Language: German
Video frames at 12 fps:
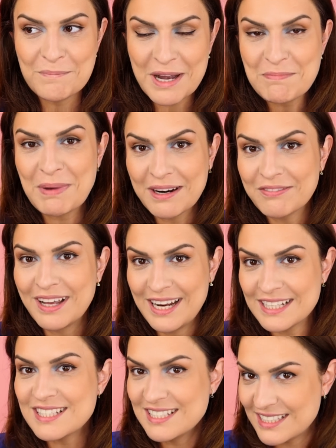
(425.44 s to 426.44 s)
Mein Mann war
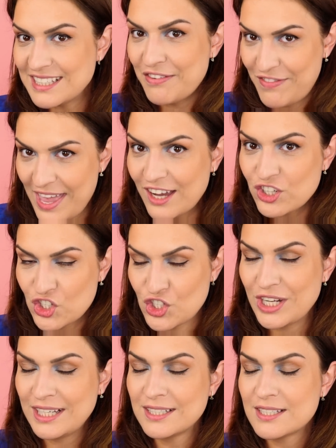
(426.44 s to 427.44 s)
letztens in der
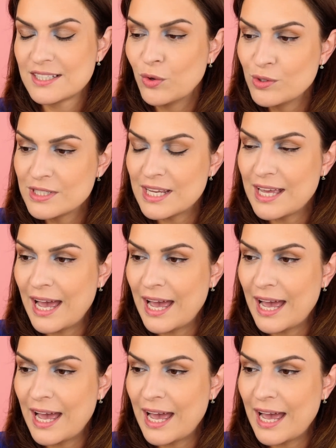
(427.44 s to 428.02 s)
Werkstatt und